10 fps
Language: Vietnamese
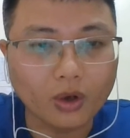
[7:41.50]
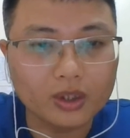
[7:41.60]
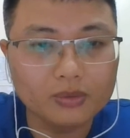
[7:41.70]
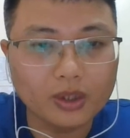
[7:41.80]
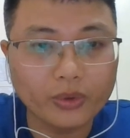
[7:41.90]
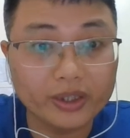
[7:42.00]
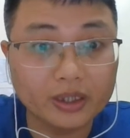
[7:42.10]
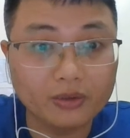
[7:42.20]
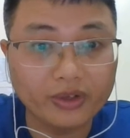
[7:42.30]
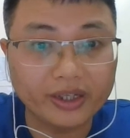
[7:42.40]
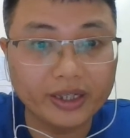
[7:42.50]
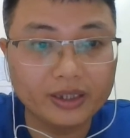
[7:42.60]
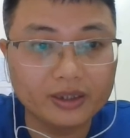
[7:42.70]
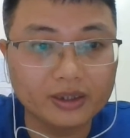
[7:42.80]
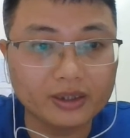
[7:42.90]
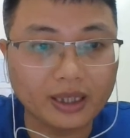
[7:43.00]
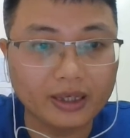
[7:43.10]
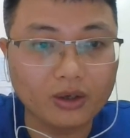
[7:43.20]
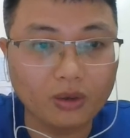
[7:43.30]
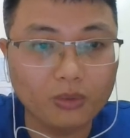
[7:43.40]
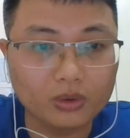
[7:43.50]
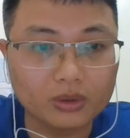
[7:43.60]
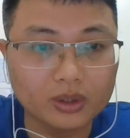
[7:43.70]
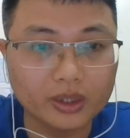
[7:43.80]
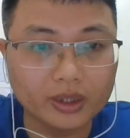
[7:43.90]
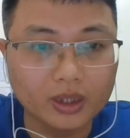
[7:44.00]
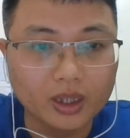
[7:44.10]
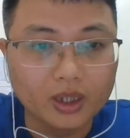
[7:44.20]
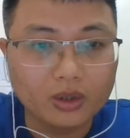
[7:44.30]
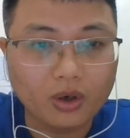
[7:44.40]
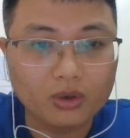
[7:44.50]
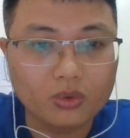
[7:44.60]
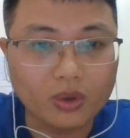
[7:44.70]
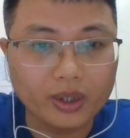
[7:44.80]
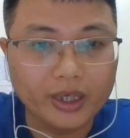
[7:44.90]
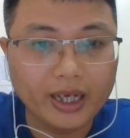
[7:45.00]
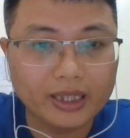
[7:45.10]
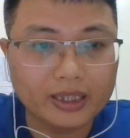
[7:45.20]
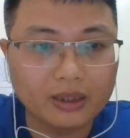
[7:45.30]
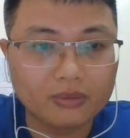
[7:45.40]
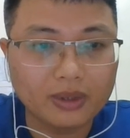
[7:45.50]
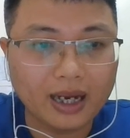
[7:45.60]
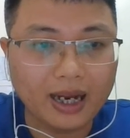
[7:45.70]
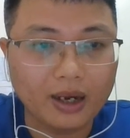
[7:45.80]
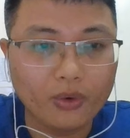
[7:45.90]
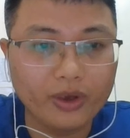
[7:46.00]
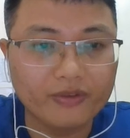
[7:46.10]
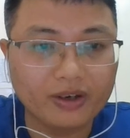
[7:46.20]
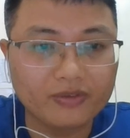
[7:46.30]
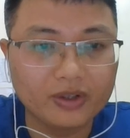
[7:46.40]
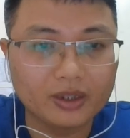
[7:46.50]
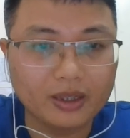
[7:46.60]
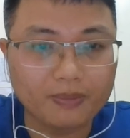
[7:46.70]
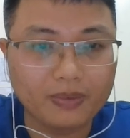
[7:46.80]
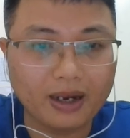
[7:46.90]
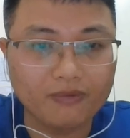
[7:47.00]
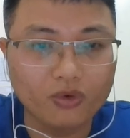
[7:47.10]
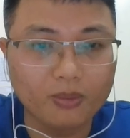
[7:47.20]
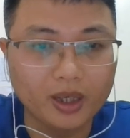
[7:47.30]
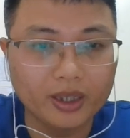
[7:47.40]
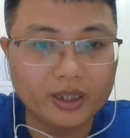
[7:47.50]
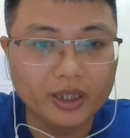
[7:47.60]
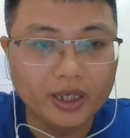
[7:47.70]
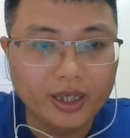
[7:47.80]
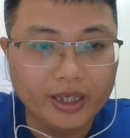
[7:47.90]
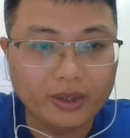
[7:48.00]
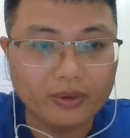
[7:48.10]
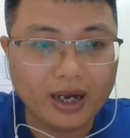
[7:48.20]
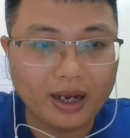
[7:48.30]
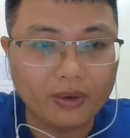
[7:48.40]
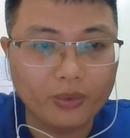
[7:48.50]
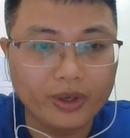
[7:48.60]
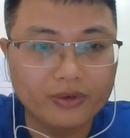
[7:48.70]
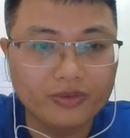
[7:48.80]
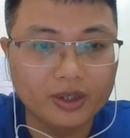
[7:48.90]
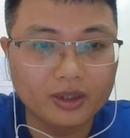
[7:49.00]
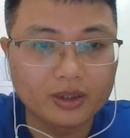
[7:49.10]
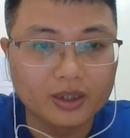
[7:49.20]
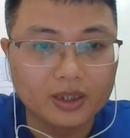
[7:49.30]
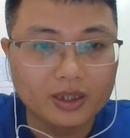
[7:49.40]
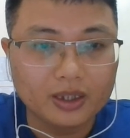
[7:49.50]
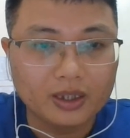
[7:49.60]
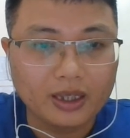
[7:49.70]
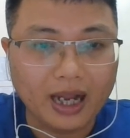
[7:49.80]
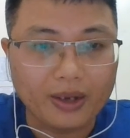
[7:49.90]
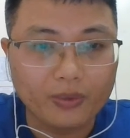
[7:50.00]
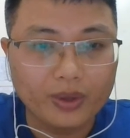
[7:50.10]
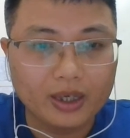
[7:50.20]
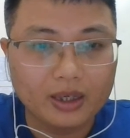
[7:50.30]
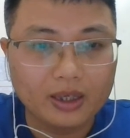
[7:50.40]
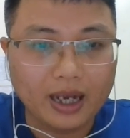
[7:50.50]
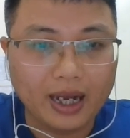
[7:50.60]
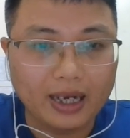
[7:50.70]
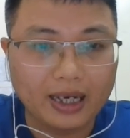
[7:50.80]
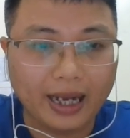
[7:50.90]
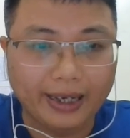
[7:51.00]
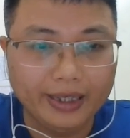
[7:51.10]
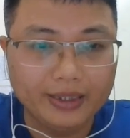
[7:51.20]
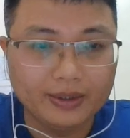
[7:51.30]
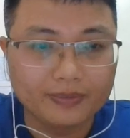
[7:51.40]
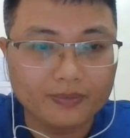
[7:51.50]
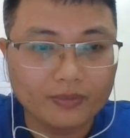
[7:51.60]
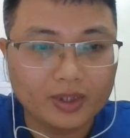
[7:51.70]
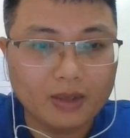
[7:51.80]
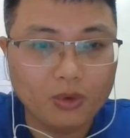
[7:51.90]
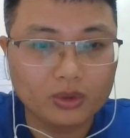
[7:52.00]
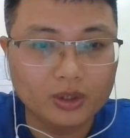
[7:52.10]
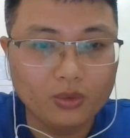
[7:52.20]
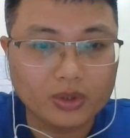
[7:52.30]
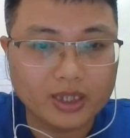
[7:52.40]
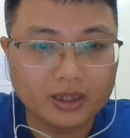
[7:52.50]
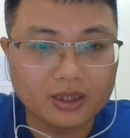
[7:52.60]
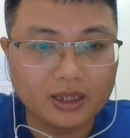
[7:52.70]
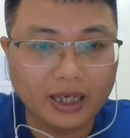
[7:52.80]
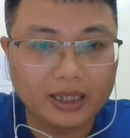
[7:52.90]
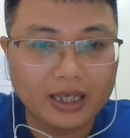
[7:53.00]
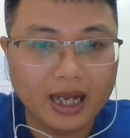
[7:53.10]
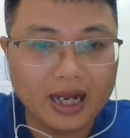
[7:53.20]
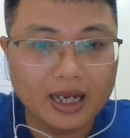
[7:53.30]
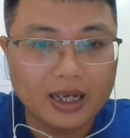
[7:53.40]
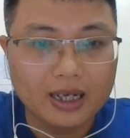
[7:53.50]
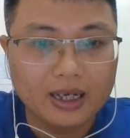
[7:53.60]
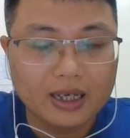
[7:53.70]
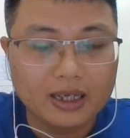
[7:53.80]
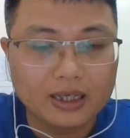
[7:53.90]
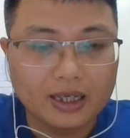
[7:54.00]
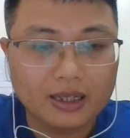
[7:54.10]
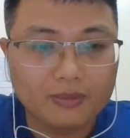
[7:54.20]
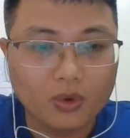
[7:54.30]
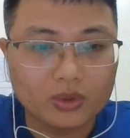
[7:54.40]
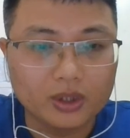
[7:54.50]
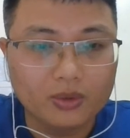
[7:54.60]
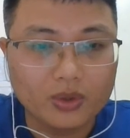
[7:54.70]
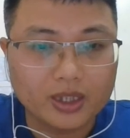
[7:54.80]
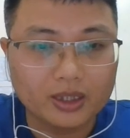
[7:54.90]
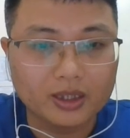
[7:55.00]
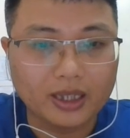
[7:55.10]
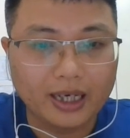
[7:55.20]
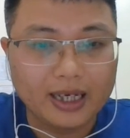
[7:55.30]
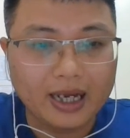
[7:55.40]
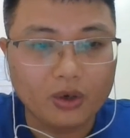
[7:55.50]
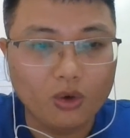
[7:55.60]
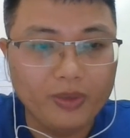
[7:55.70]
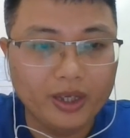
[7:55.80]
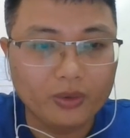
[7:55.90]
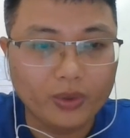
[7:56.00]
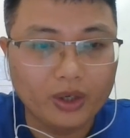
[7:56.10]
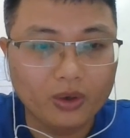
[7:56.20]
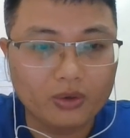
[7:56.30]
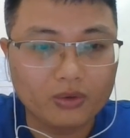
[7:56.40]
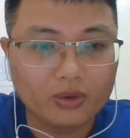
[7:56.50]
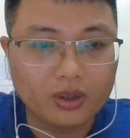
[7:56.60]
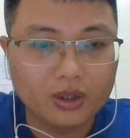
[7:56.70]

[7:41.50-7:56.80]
đón không được Huệ Tông về kinh, tự khánh đón một người con của Lý Anh Tông là Huệ Văn Vương lập làm vua mới, hiệu là Nguyên Vương, cải nguyên là Càn Ninh. Các bộ tướng của Trần Tự Khánh đã các bộ tướng của Trần Tự Khánh là Đỗ Bị, Nguyễn Nộn